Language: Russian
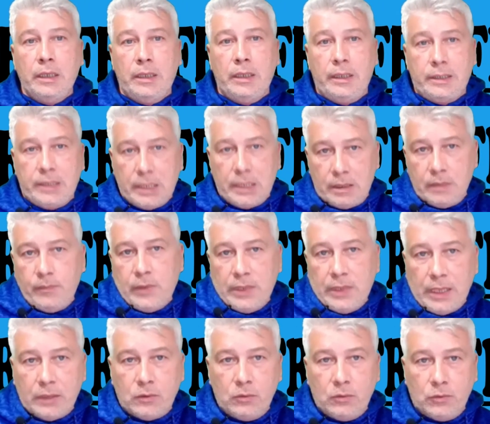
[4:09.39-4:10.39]
И, естественно,
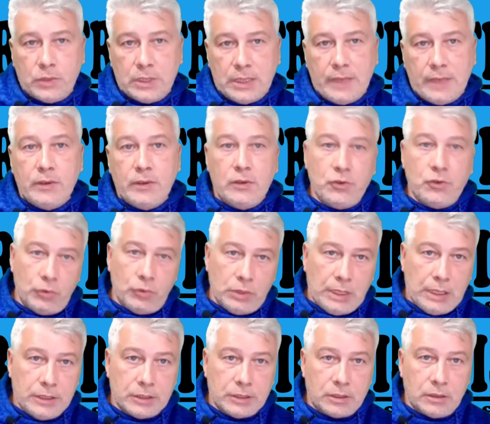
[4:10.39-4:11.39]
палатку нужно ставить еще
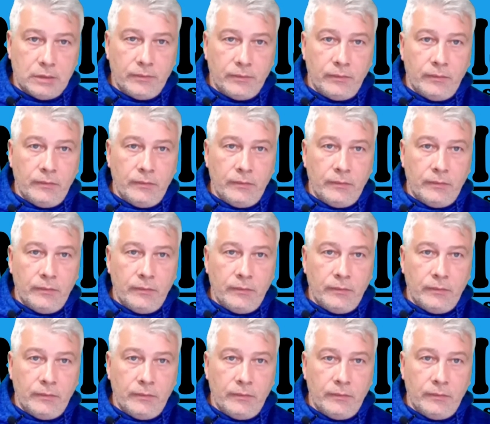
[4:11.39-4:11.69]
дальше,